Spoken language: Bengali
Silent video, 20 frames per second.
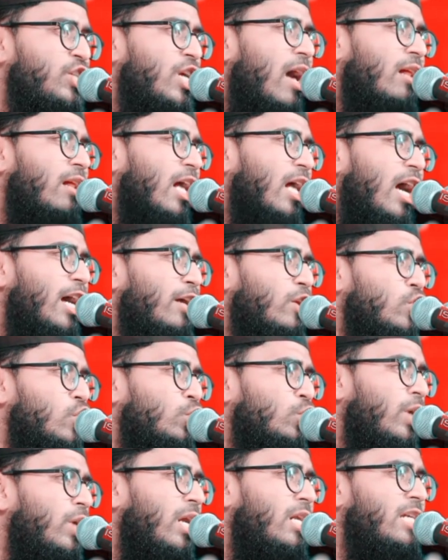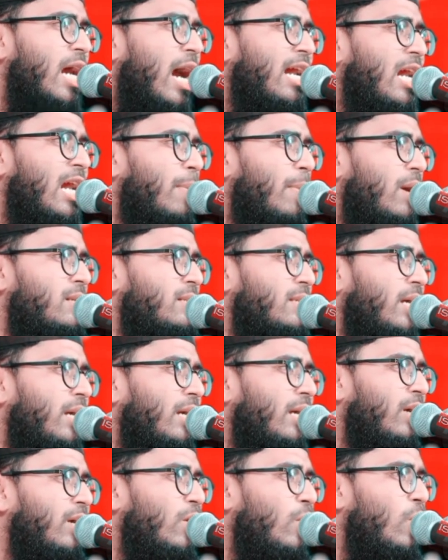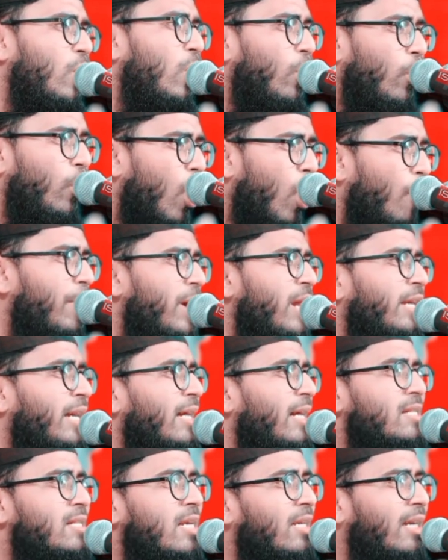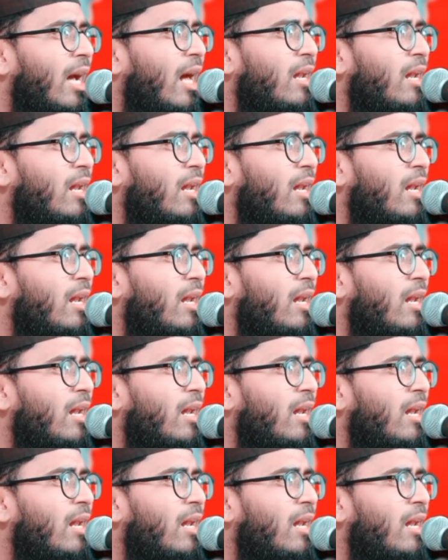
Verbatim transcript: তাহার না মাঝে রবের কাছে